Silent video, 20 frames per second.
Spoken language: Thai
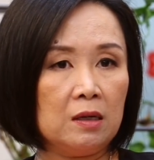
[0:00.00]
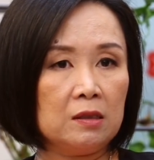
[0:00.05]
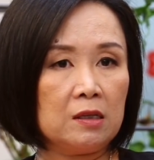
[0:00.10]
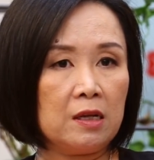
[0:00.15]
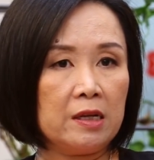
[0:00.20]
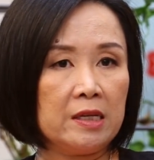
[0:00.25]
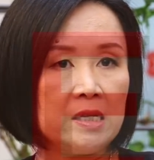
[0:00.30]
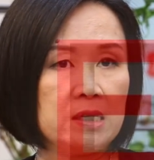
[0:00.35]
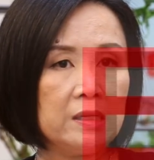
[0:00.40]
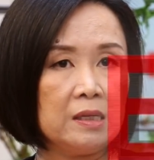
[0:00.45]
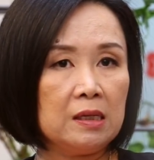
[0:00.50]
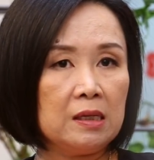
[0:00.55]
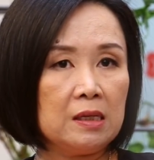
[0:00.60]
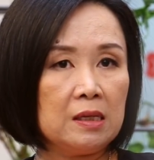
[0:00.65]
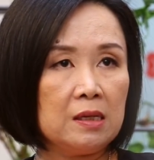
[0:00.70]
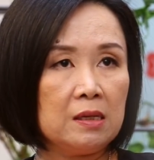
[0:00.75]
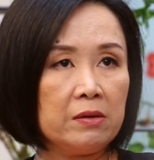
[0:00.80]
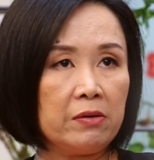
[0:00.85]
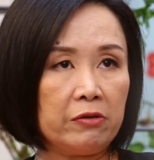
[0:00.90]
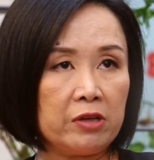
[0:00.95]
ตอนนี้
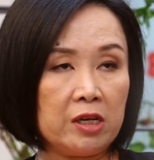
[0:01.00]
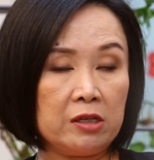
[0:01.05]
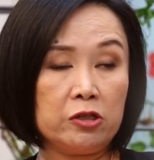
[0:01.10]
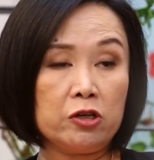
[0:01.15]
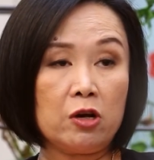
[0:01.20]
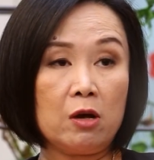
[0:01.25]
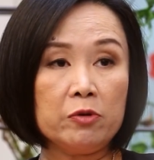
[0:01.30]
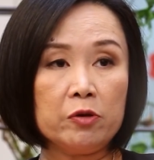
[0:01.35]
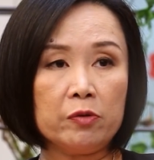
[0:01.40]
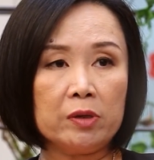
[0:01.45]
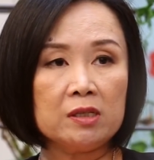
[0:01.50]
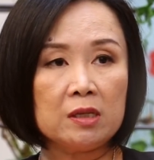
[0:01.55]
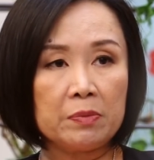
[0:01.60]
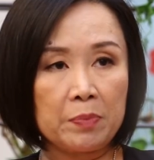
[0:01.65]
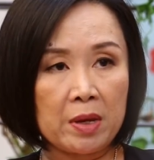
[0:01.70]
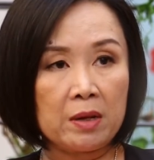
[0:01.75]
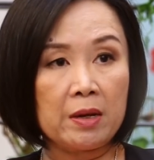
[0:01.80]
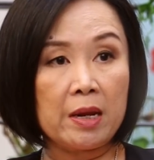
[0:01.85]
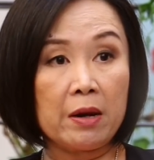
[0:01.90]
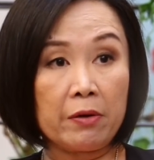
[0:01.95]
ที่เรายังชอบอยู่ก็จะ
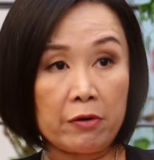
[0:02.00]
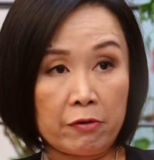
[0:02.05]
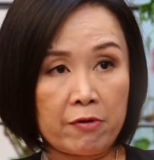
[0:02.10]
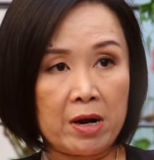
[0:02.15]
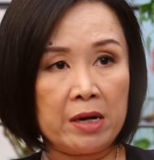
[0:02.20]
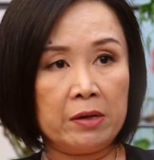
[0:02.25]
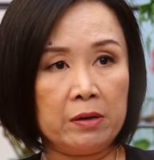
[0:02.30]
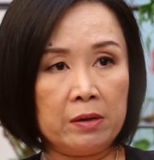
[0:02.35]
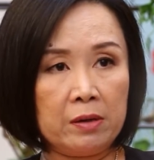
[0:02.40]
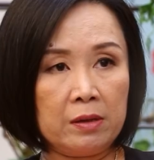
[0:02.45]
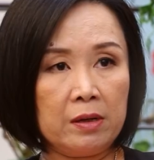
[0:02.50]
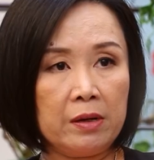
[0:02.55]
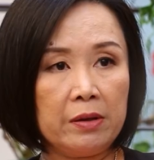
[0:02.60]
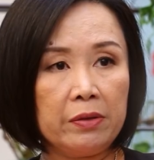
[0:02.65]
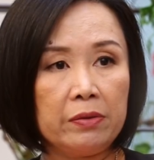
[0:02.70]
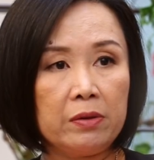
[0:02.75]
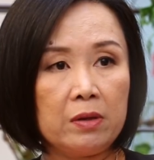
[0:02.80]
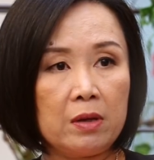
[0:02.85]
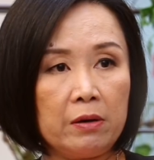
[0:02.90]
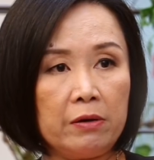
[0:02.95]
เป็นเอราวัณ
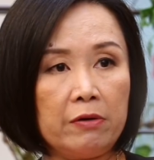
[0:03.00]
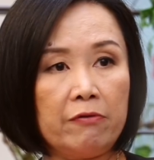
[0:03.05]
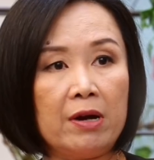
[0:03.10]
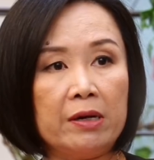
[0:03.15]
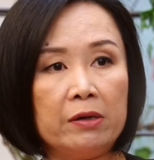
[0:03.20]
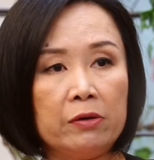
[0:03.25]
The เอราวั